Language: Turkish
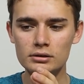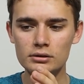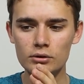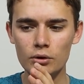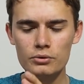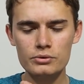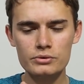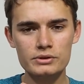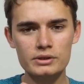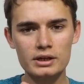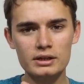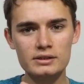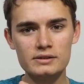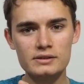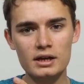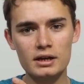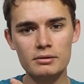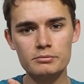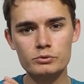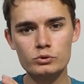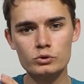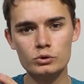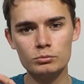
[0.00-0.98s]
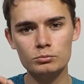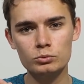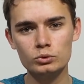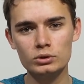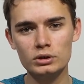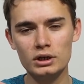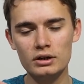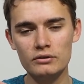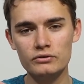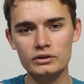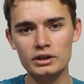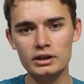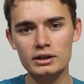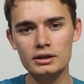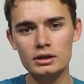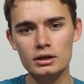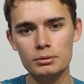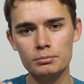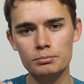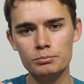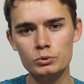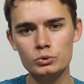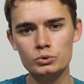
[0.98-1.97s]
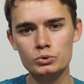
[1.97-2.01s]
O yüzden Samsung bu tarafta
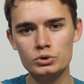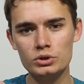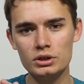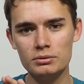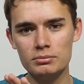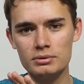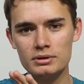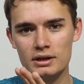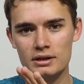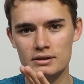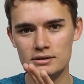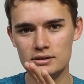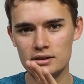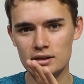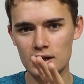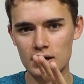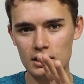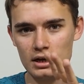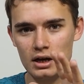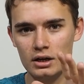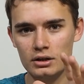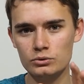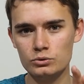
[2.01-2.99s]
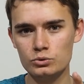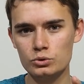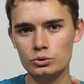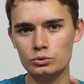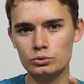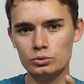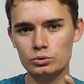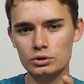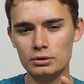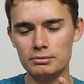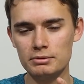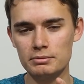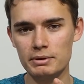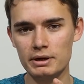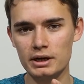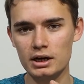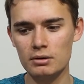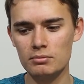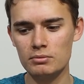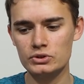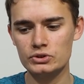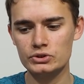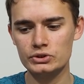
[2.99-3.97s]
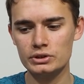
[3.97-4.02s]
bütçeyi biraz daha düşük tutabilmek
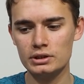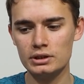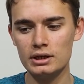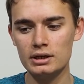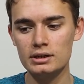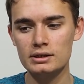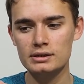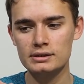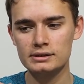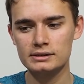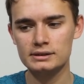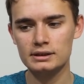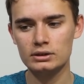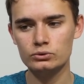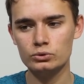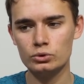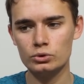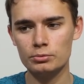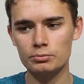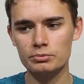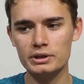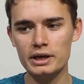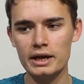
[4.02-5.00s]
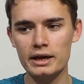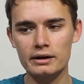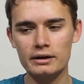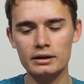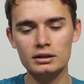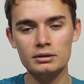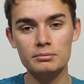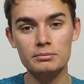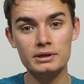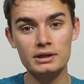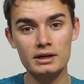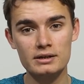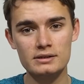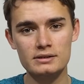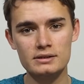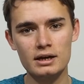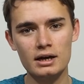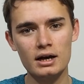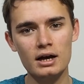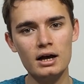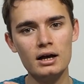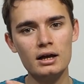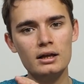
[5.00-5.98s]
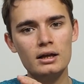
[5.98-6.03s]
amacıyla sanıyorum ki ekranı biraz
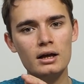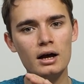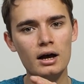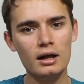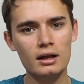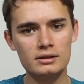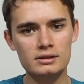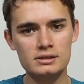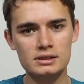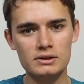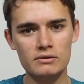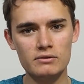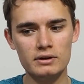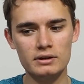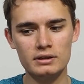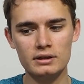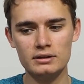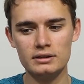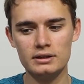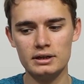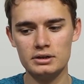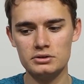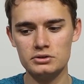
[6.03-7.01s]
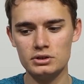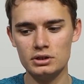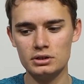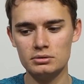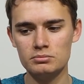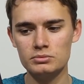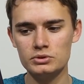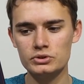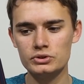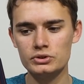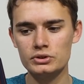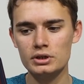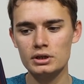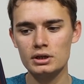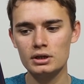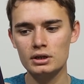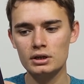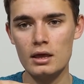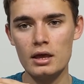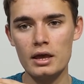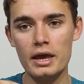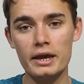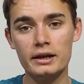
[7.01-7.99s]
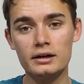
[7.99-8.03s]
daha alt seviyede tercih etmiş.
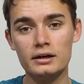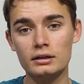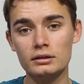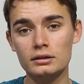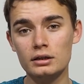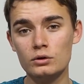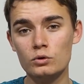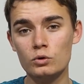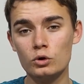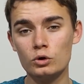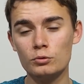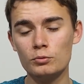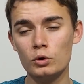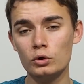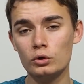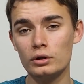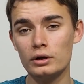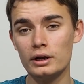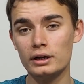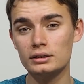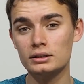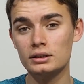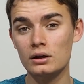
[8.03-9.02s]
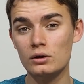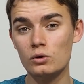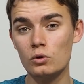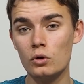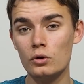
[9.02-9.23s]
Ekranda koruma olarak da